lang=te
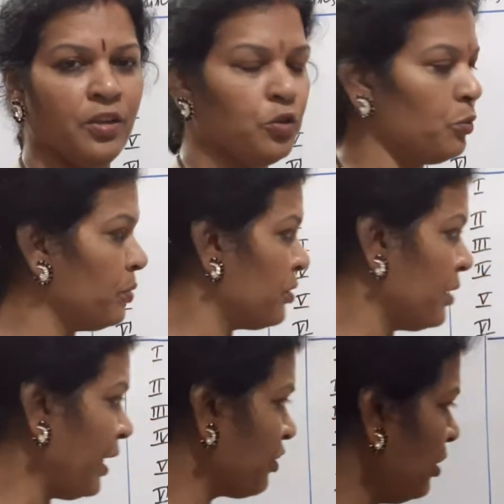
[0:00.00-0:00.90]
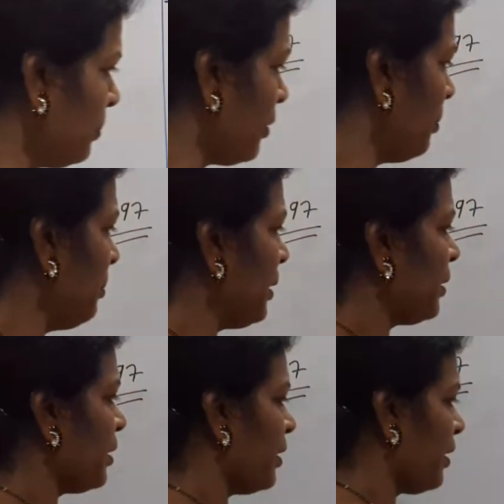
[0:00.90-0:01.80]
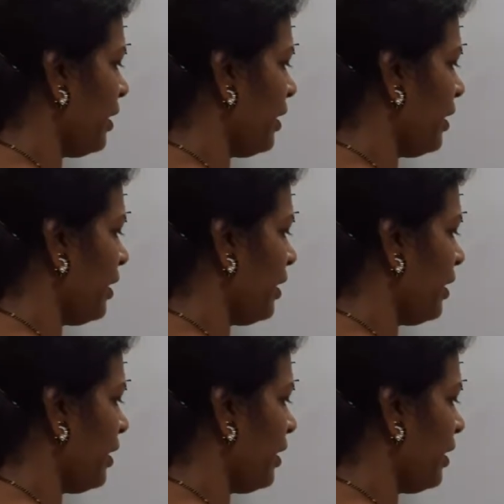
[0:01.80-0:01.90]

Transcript: చూపిస్తున్నాను యాక్చువల్లీ ప్రాబ్లం మనకి ఇక్కడికే